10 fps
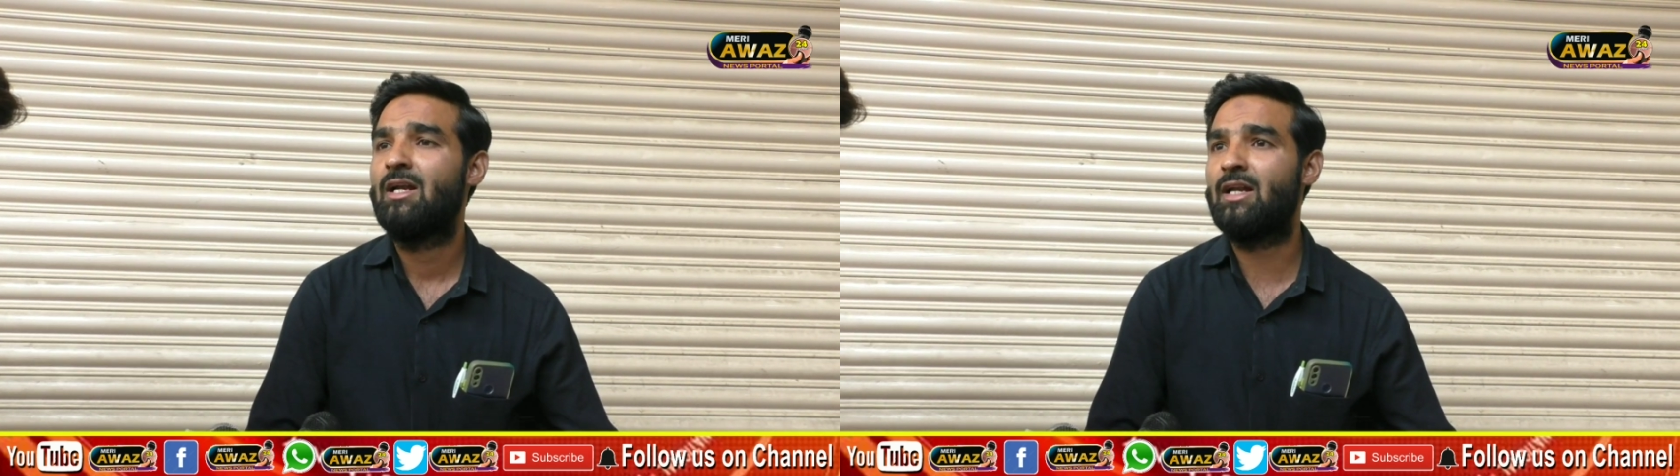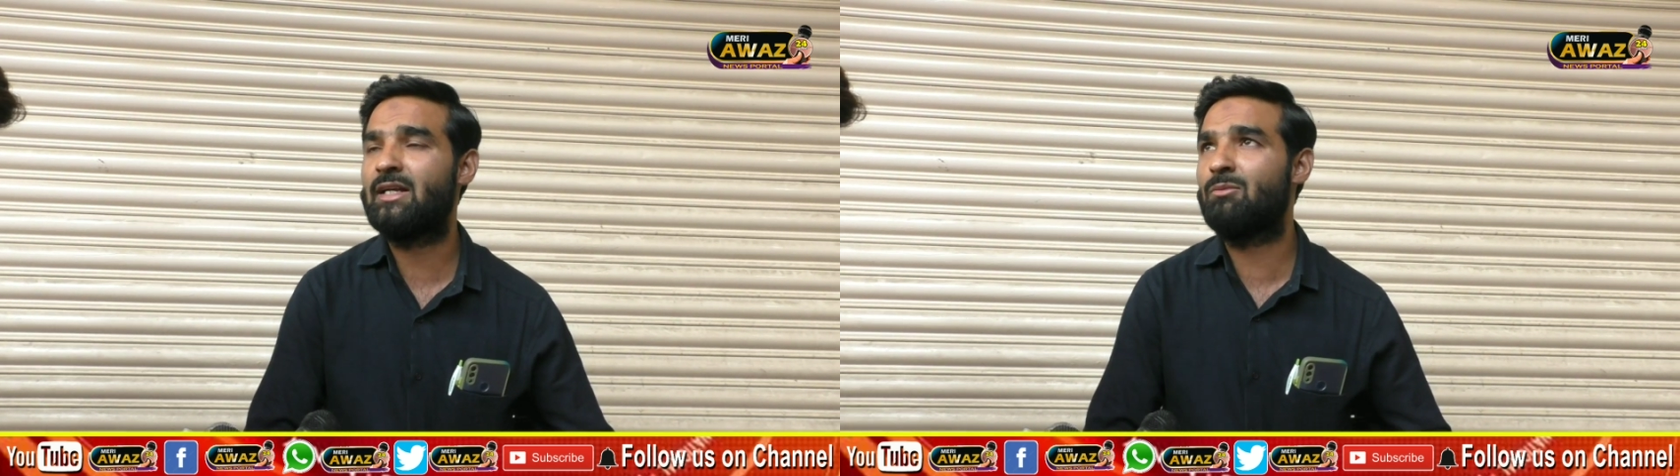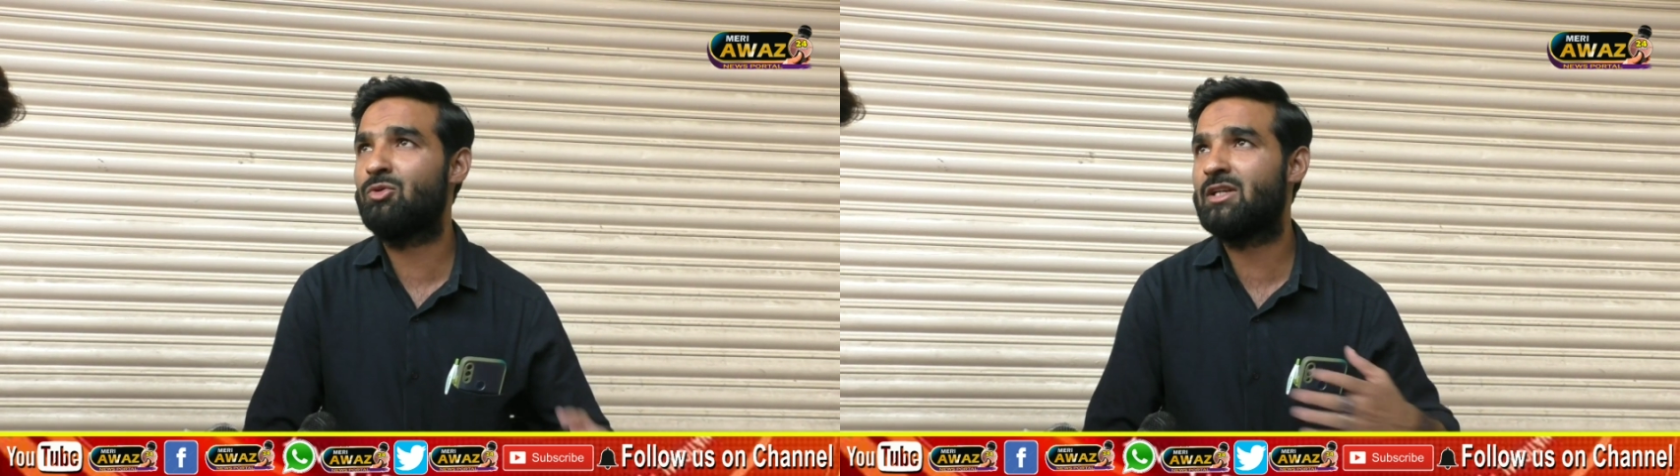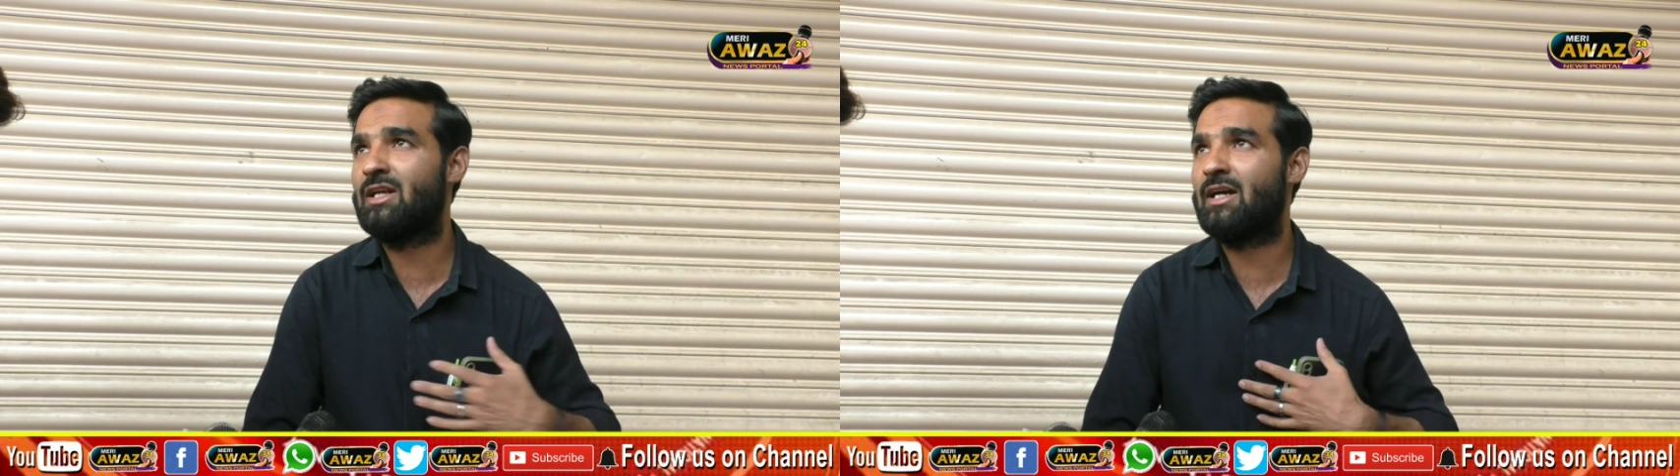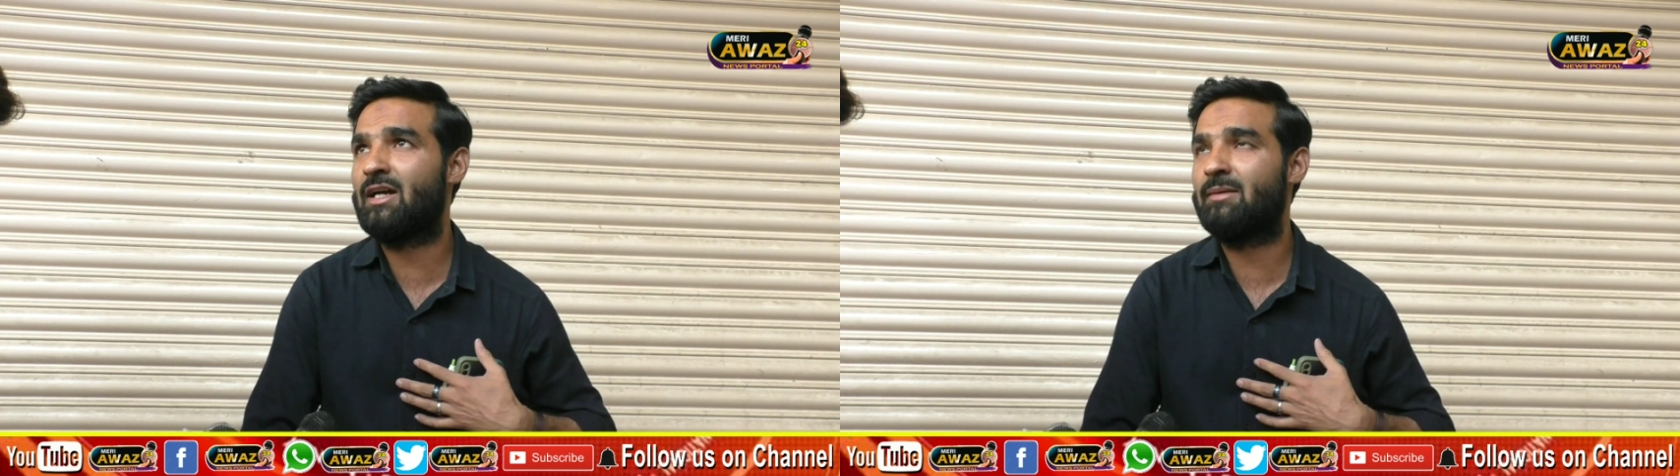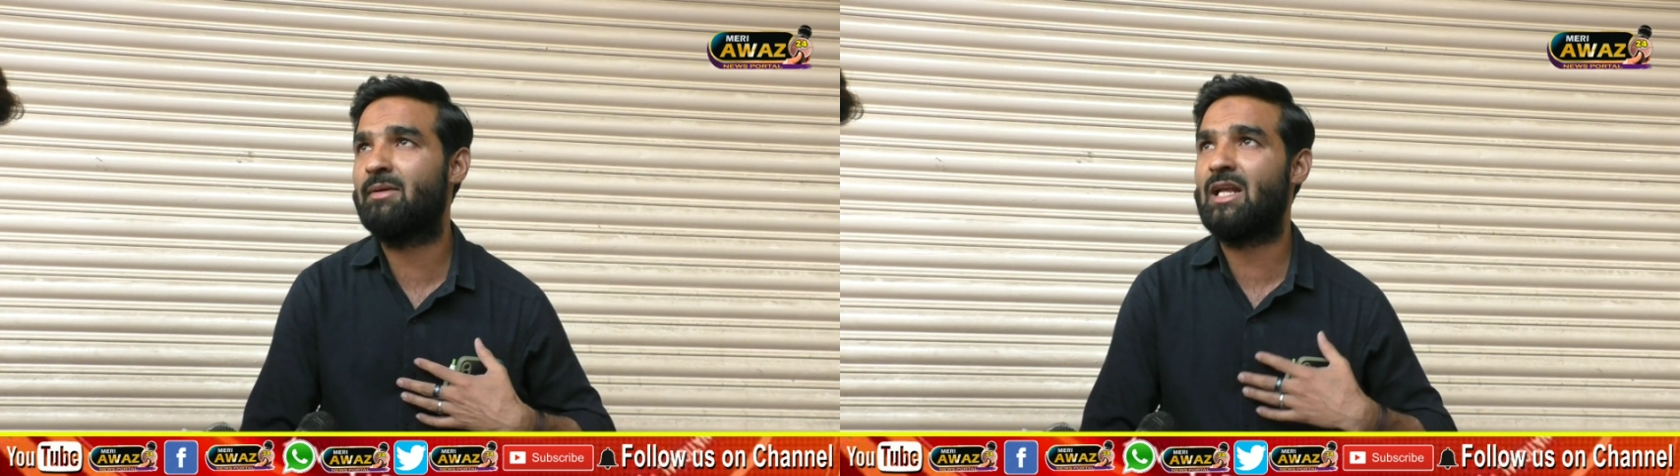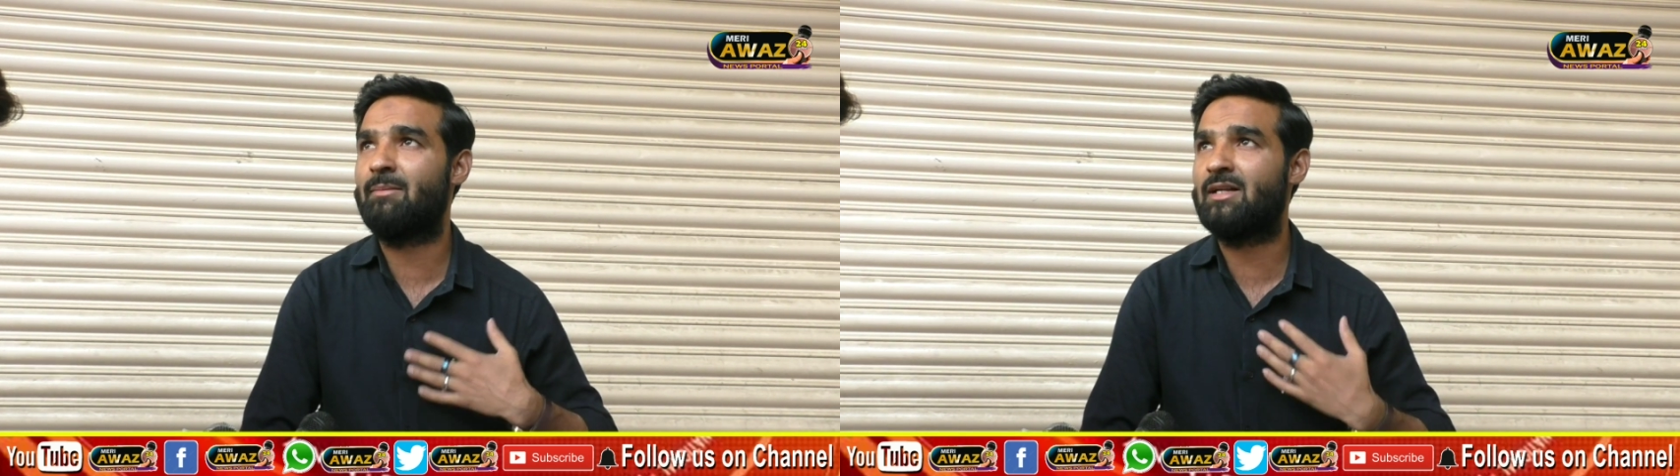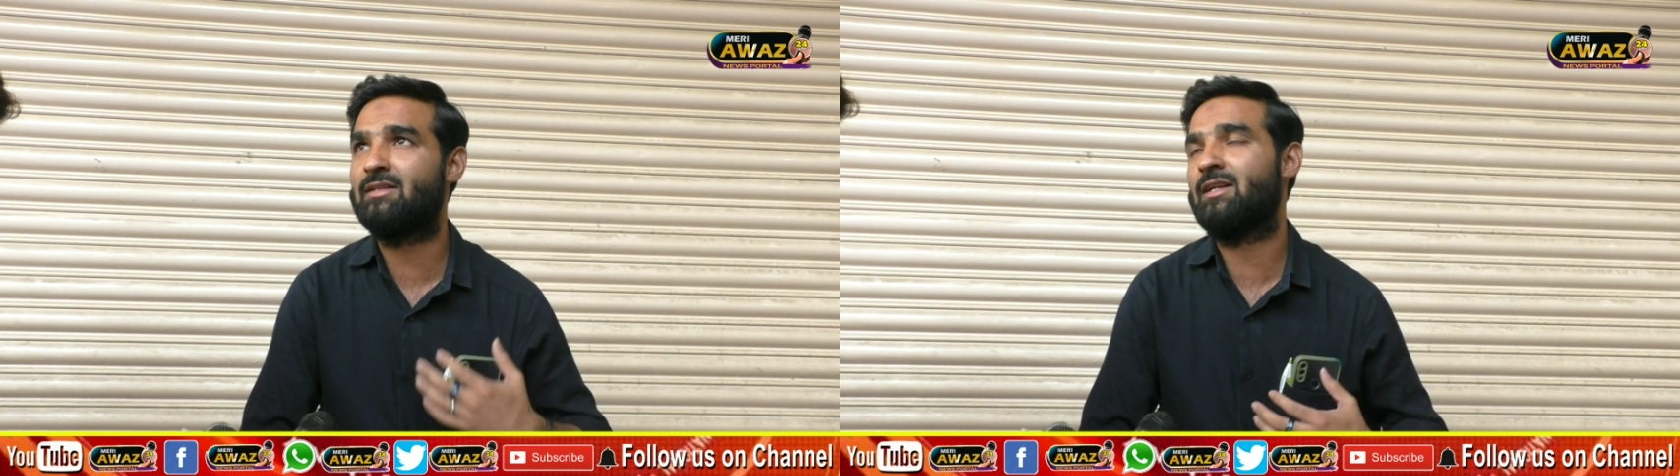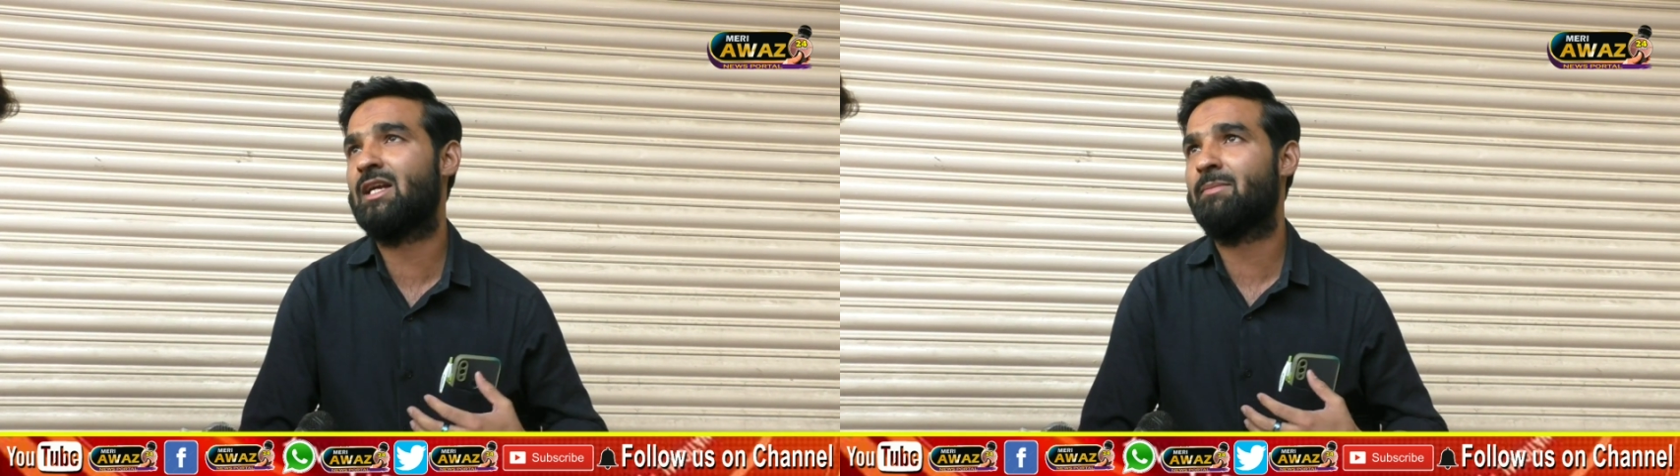लेकिन मुझे लगा कि मेरा ईमानदारी का